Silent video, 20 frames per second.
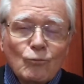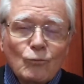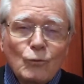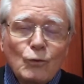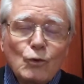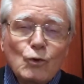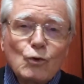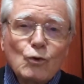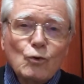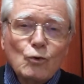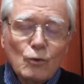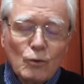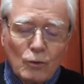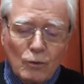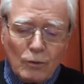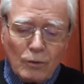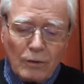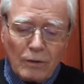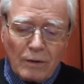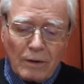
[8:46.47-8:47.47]
du jour
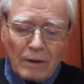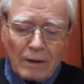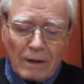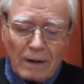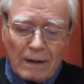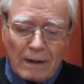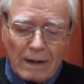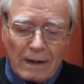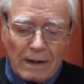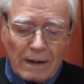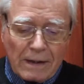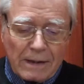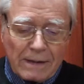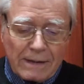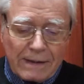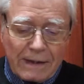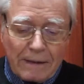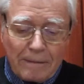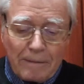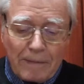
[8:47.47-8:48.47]

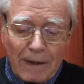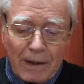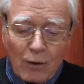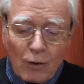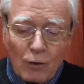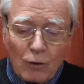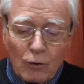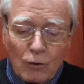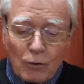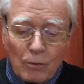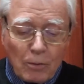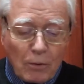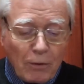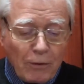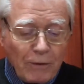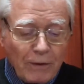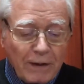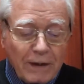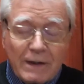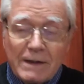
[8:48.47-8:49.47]
cette parole du
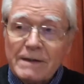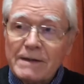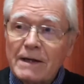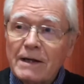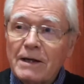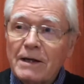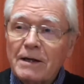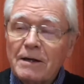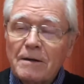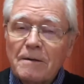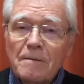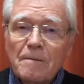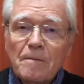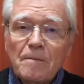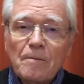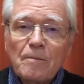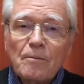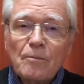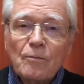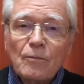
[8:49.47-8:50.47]
prophète Isaïe.
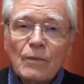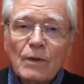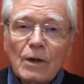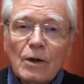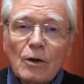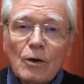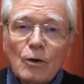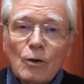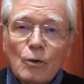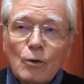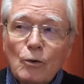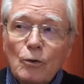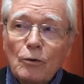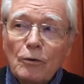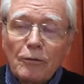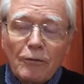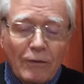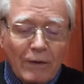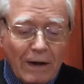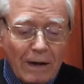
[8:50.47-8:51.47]

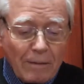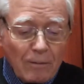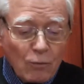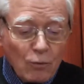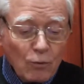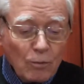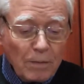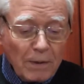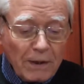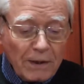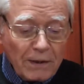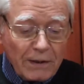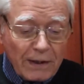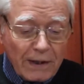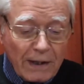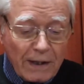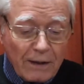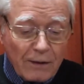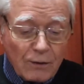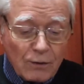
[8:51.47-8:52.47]
Une femme
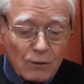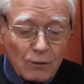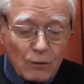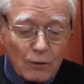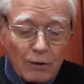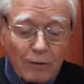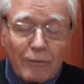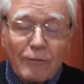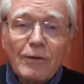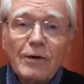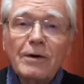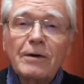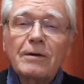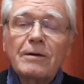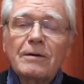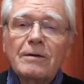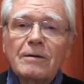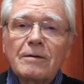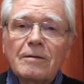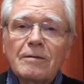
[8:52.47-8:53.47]
oublie-t-elle son
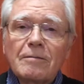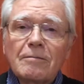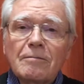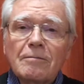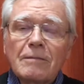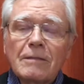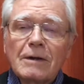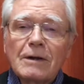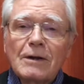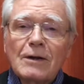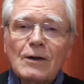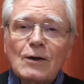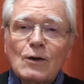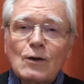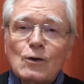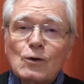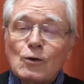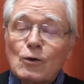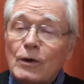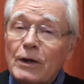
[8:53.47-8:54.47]
enfant
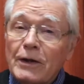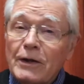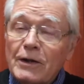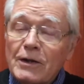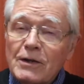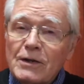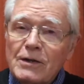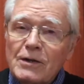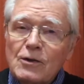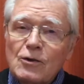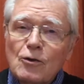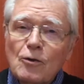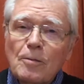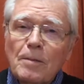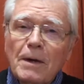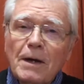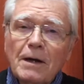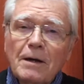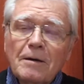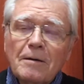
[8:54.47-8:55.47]
Cela n'existe
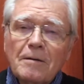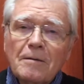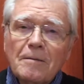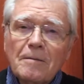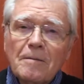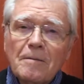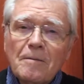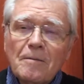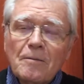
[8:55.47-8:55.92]
pas.